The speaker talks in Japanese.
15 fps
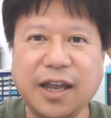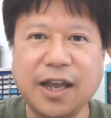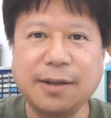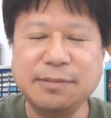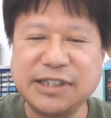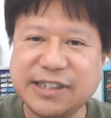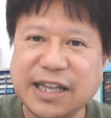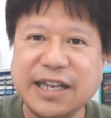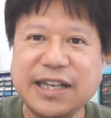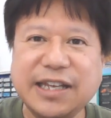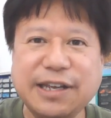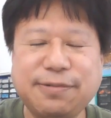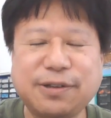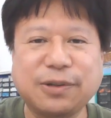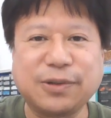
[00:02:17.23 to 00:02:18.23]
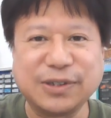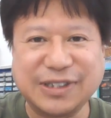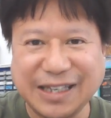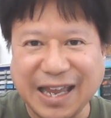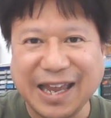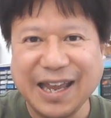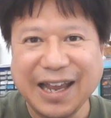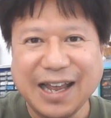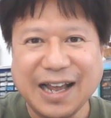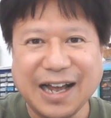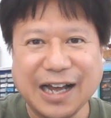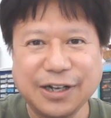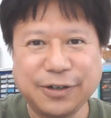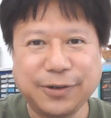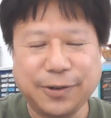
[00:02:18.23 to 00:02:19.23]
えー、ミステリーギフトとして、
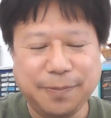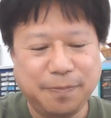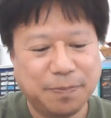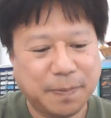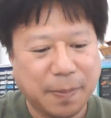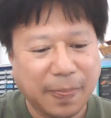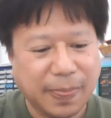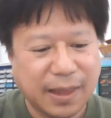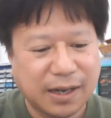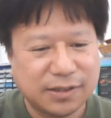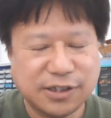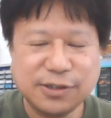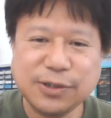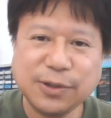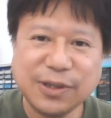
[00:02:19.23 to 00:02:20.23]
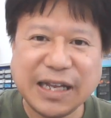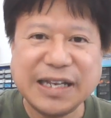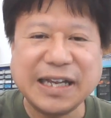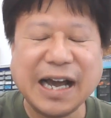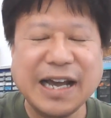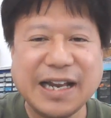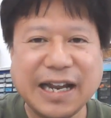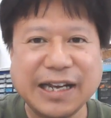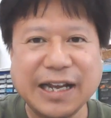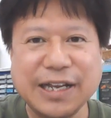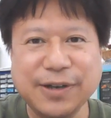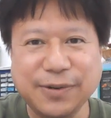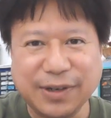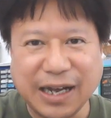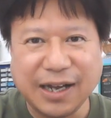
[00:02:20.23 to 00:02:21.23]
あの、通常手に入らな
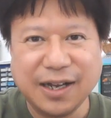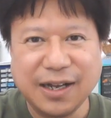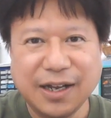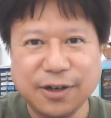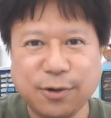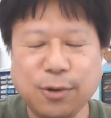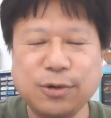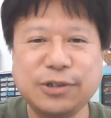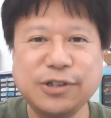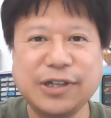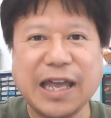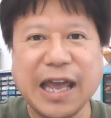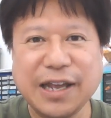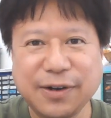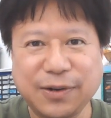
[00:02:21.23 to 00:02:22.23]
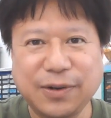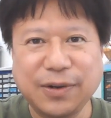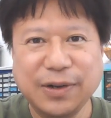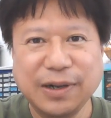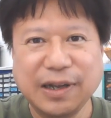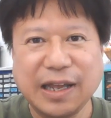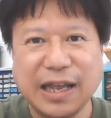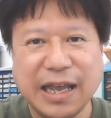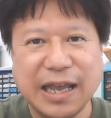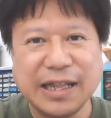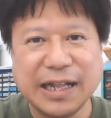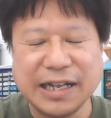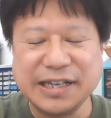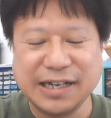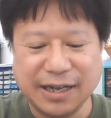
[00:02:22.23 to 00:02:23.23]
いような航空系の、
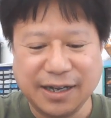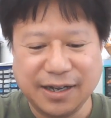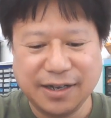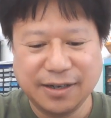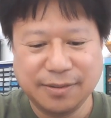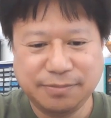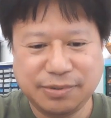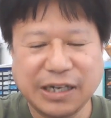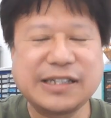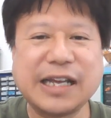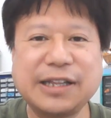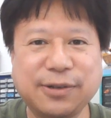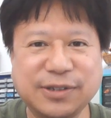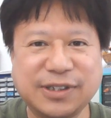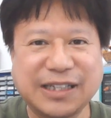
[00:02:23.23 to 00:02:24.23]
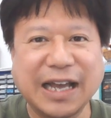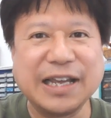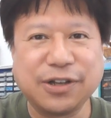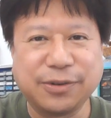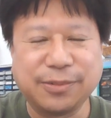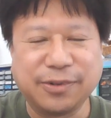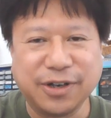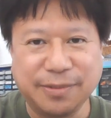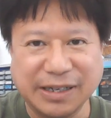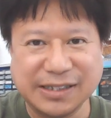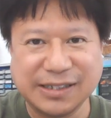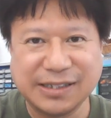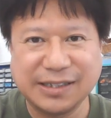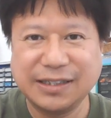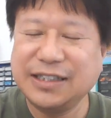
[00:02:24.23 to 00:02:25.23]
えー、何かプレゼントしたいと思い
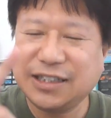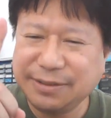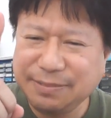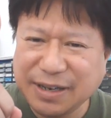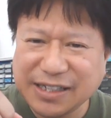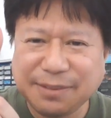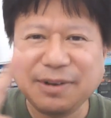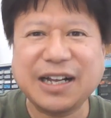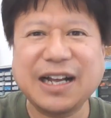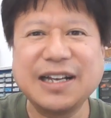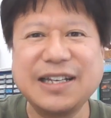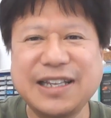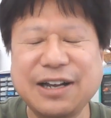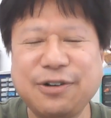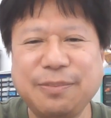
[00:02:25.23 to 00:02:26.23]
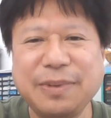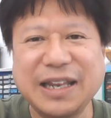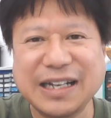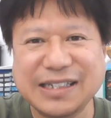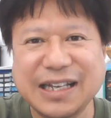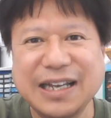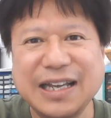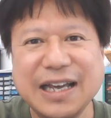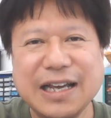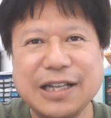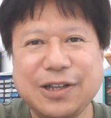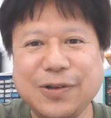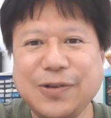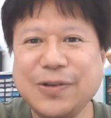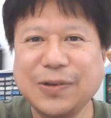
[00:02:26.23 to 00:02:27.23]
ます。1名様限りでごめんなさい。
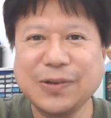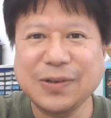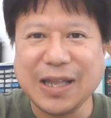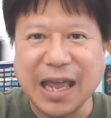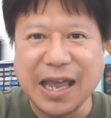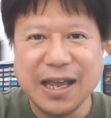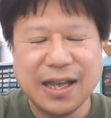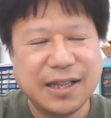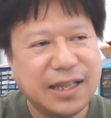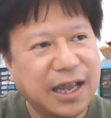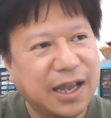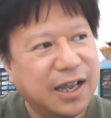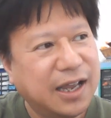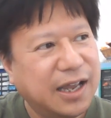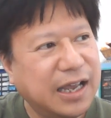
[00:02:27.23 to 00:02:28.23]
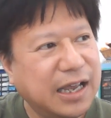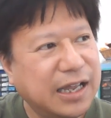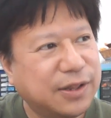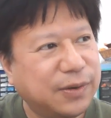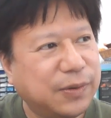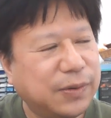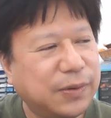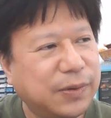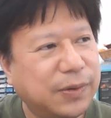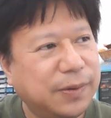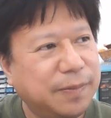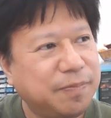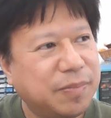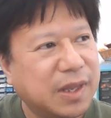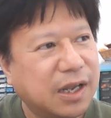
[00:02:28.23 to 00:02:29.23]
ということで、で、えっ、ー、
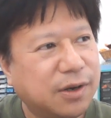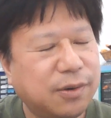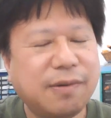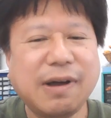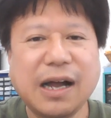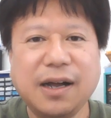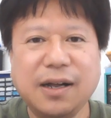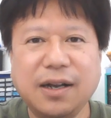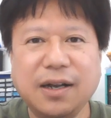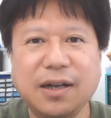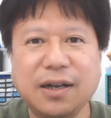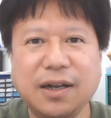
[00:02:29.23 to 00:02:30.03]
と、これは